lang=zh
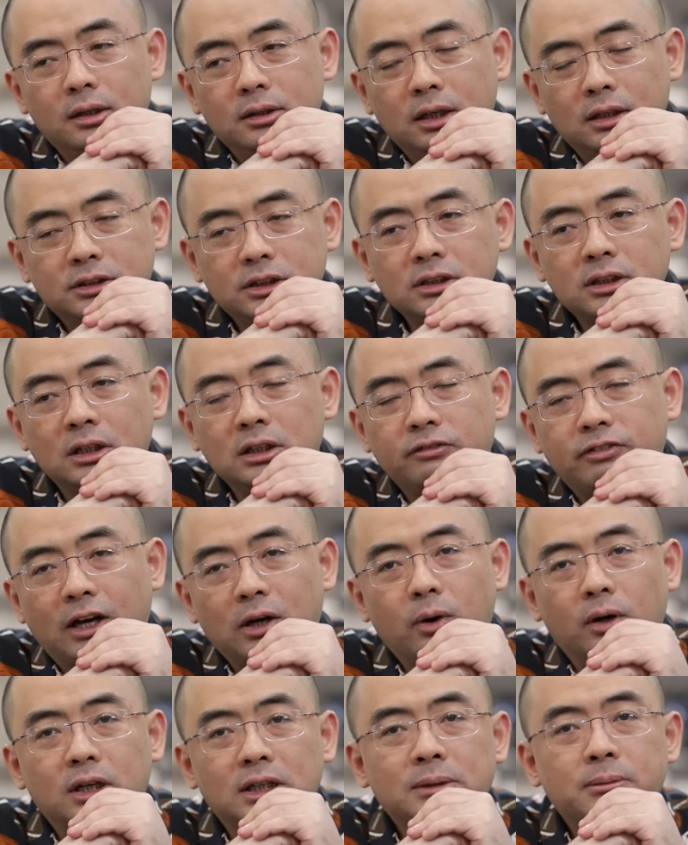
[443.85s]
那正常的
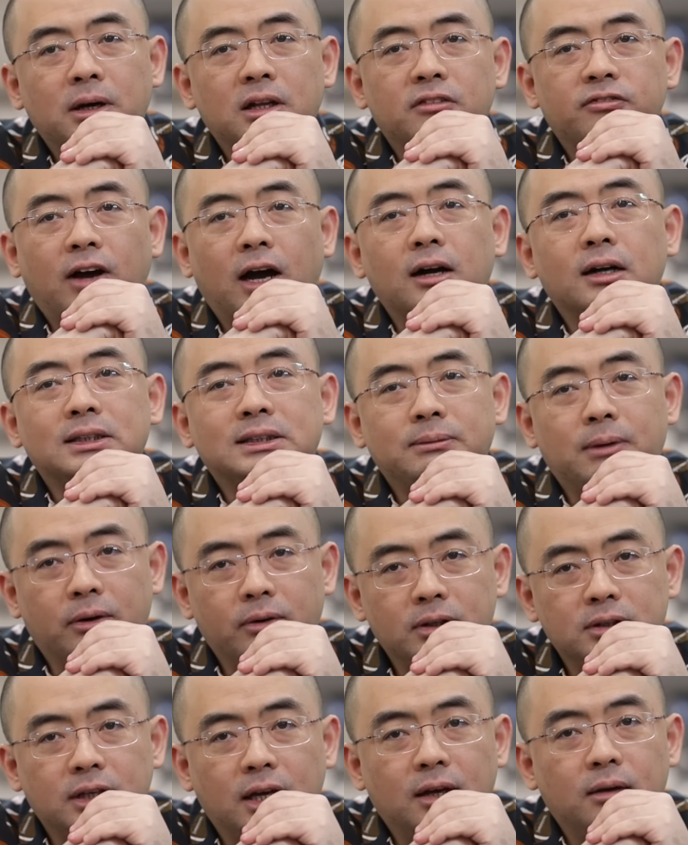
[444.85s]
罚款呢？一般罚个几百
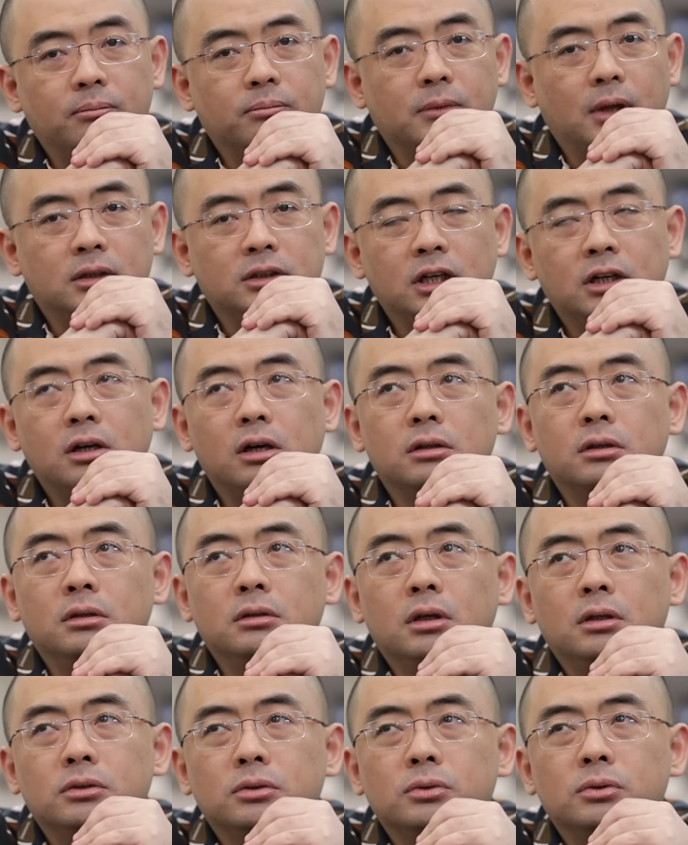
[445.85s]
块钱，那也可
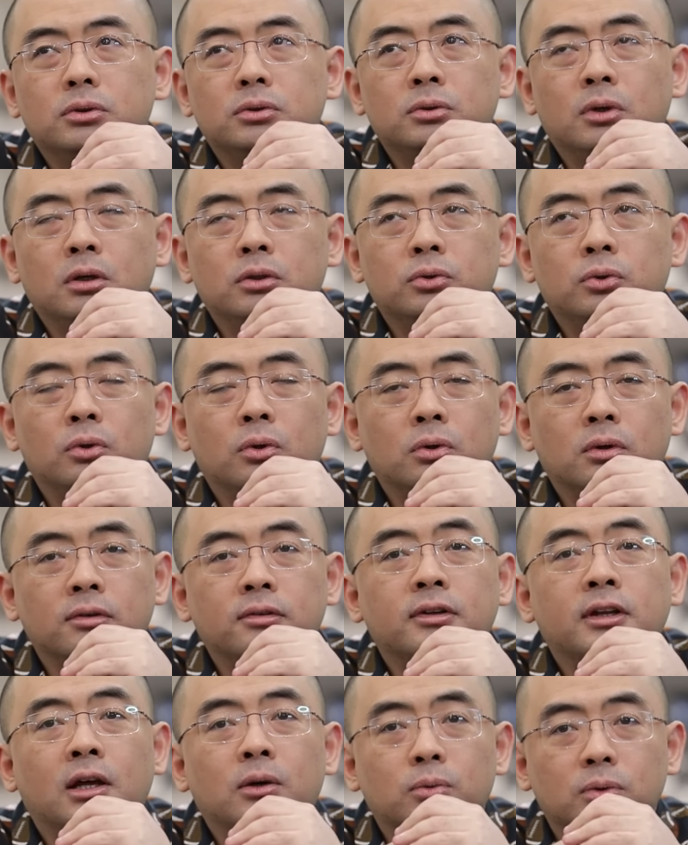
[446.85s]
能呢，就是说拘留个
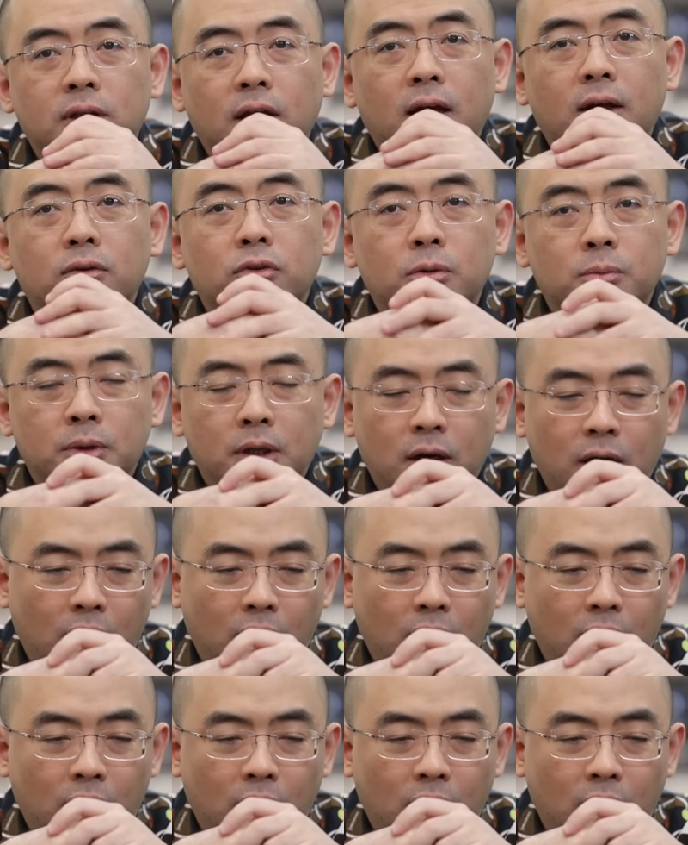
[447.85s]
四天五天，对不对？